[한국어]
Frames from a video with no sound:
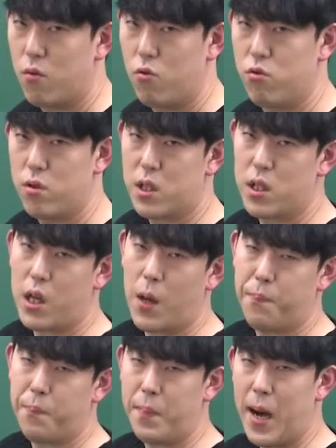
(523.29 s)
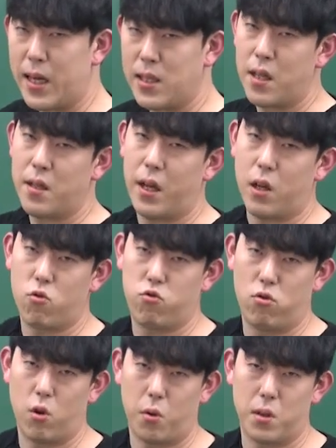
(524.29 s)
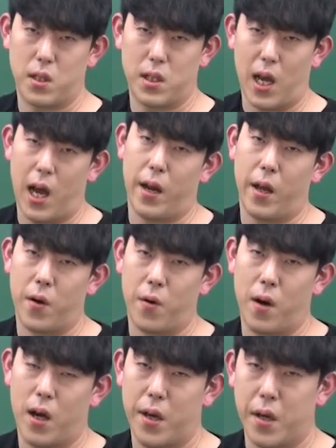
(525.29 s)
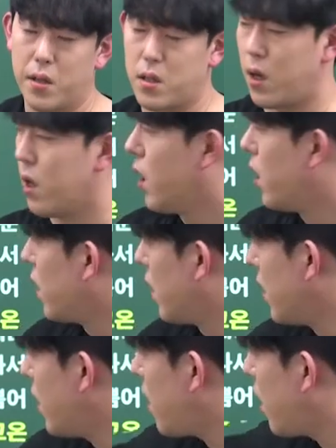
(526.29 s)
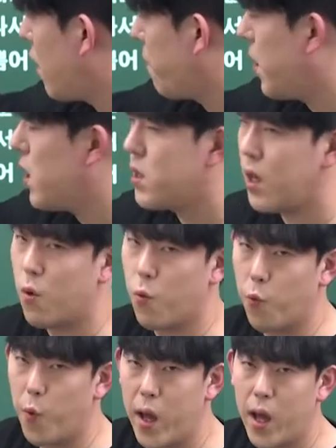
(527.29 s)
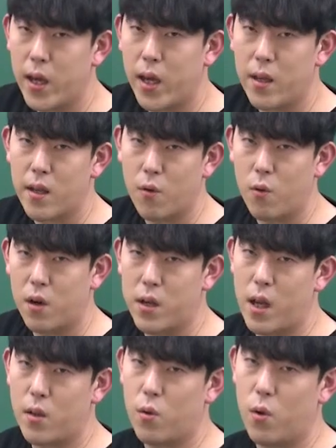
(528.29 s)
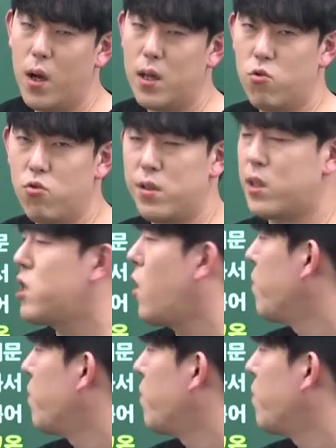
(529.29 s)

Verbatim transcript: 눈치가 빠른 애들이 국어도 잘해요. 아까 얘기했잖아. 이 얘기를 필자가 왜 하겠냐고. 그냥 또 눈치